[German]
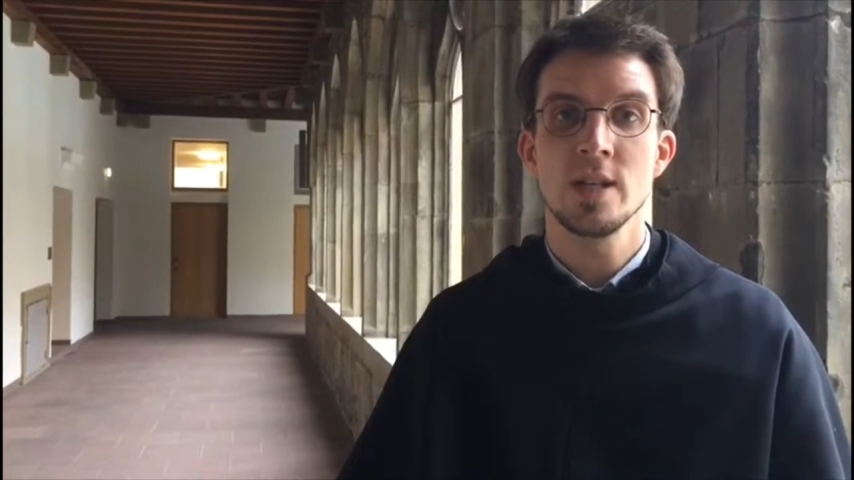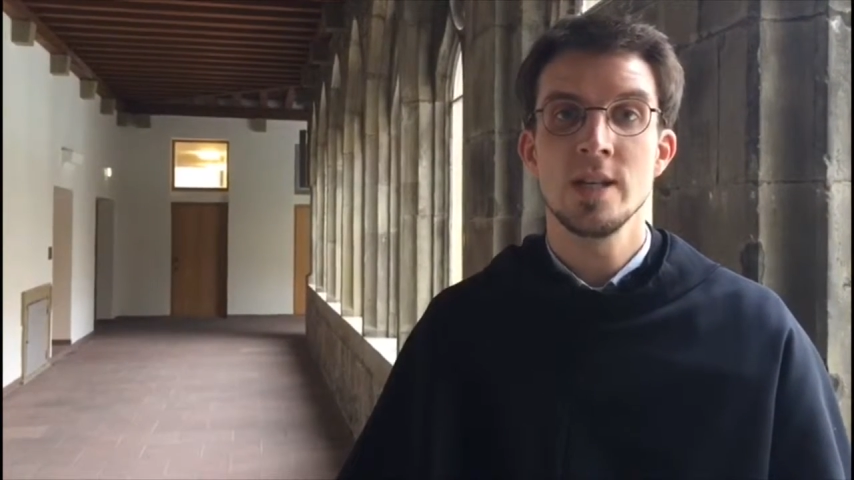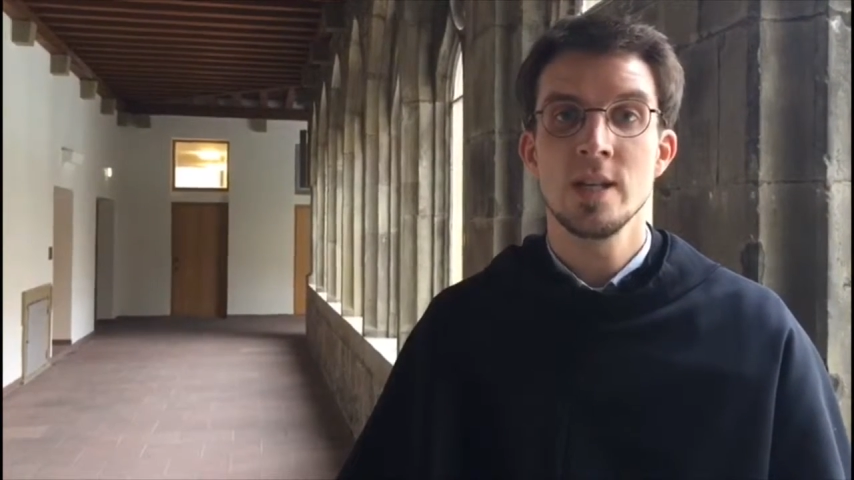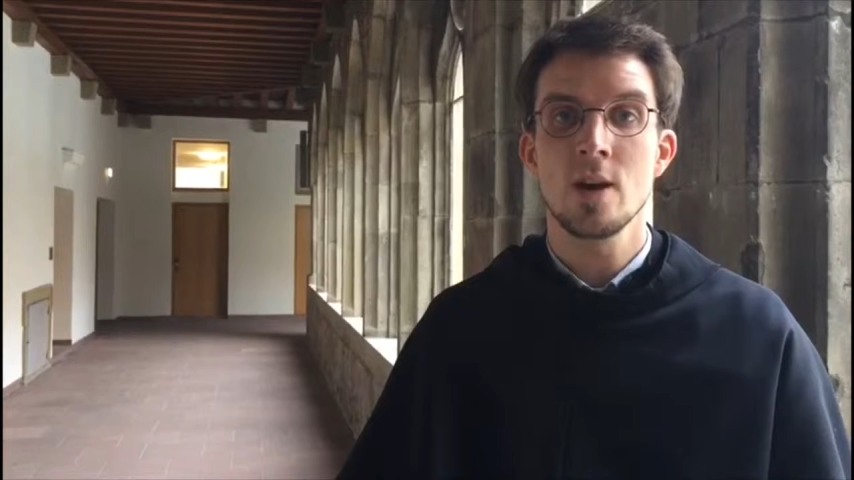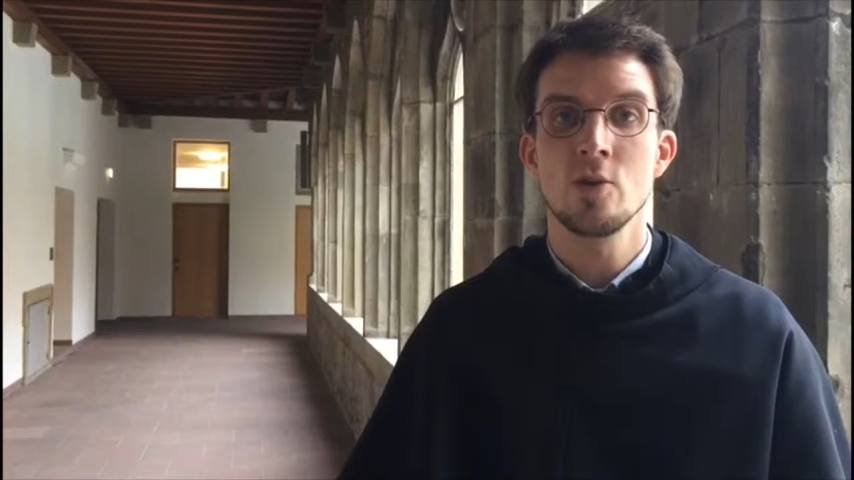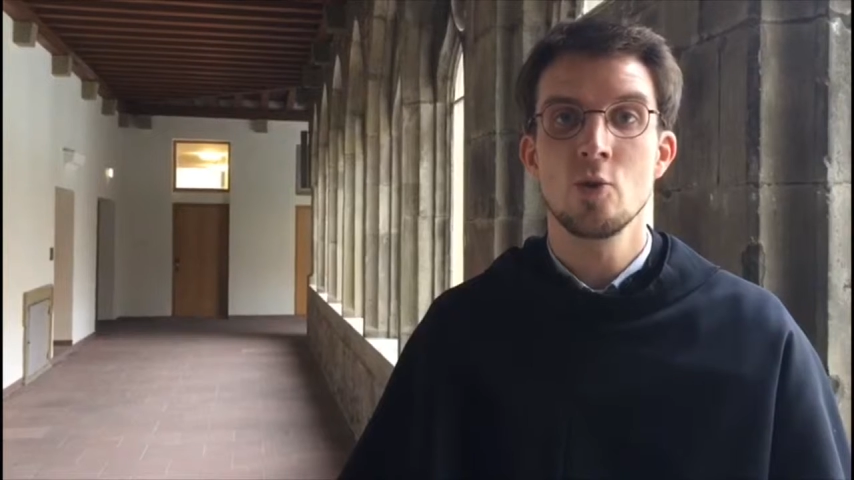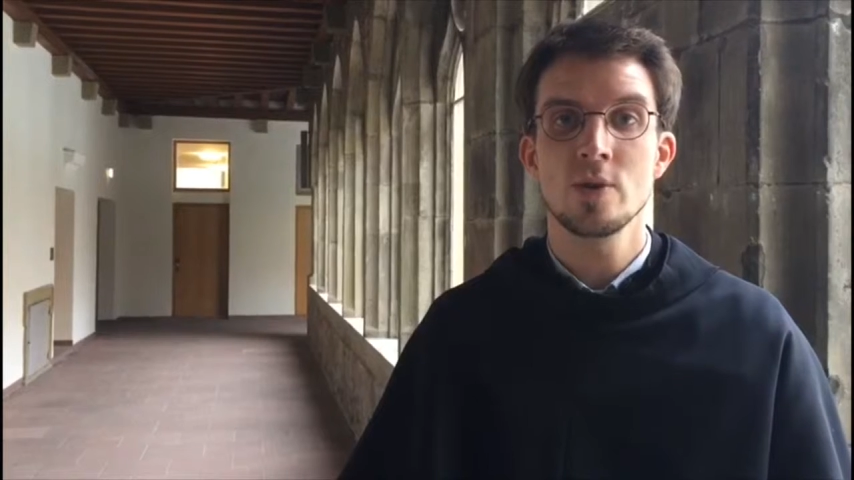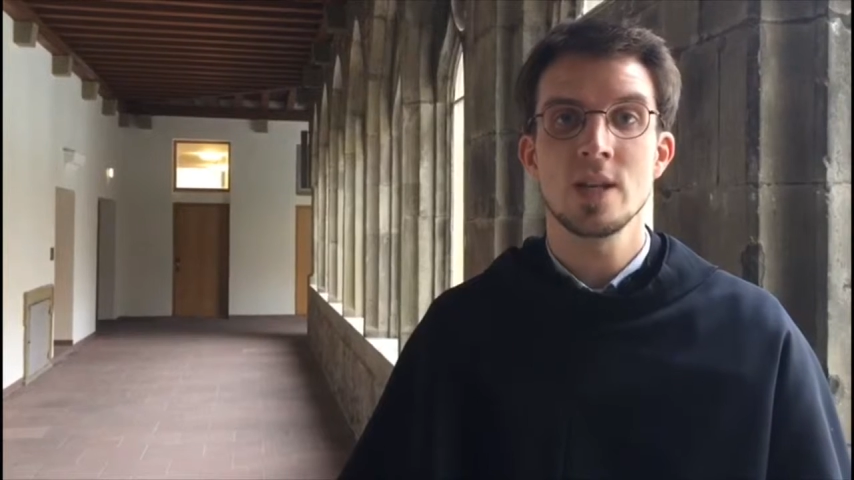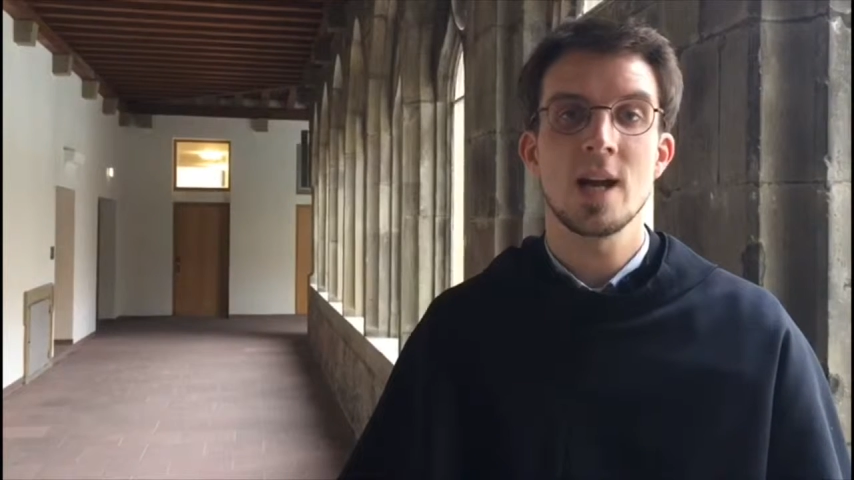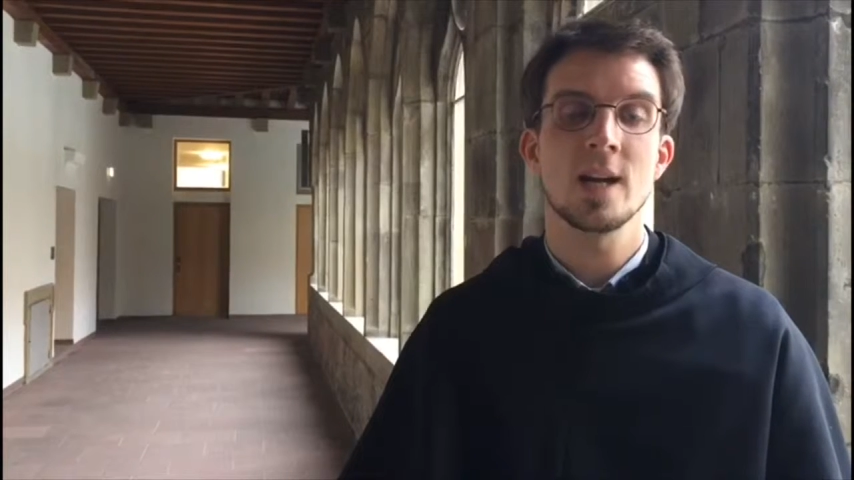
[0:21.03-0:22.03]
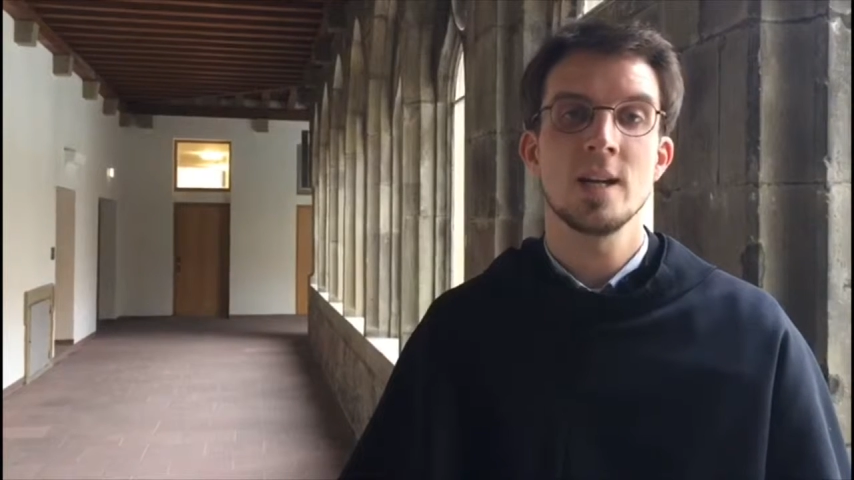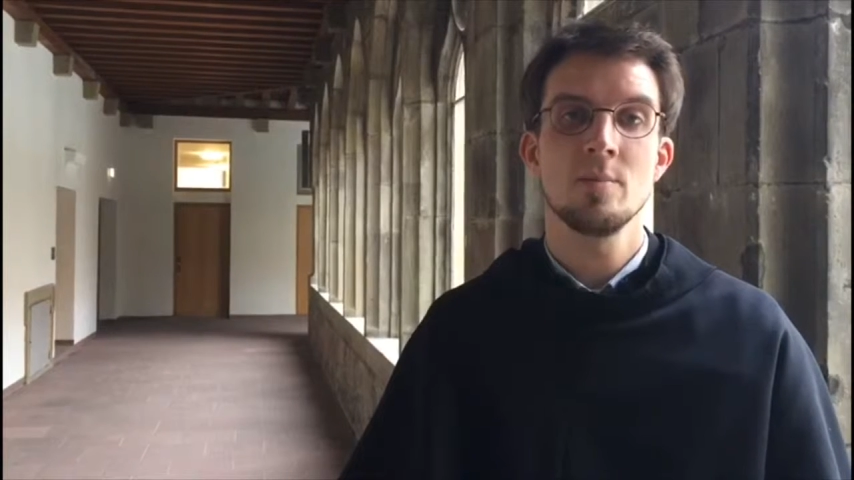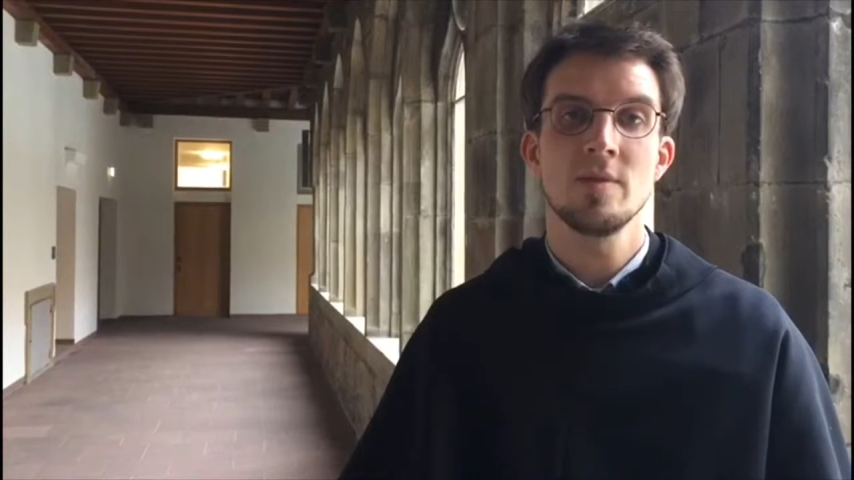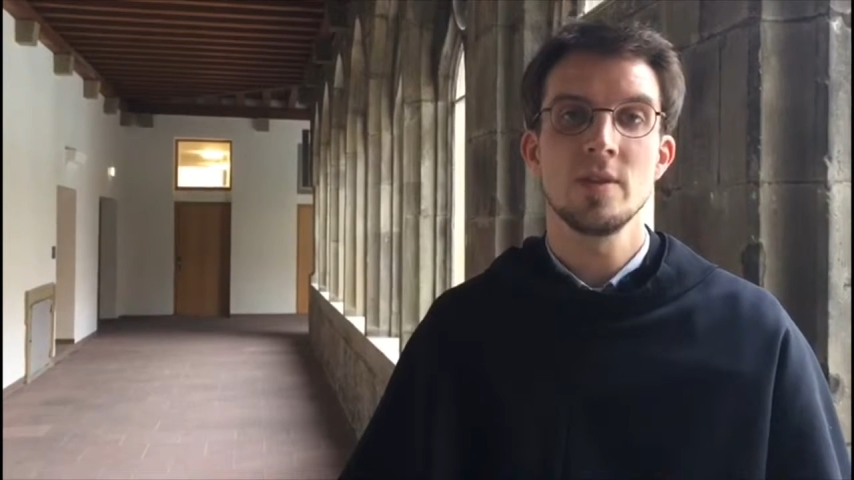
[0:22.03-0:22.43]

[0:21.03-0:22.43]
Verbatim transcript: in ihrer Notlage immer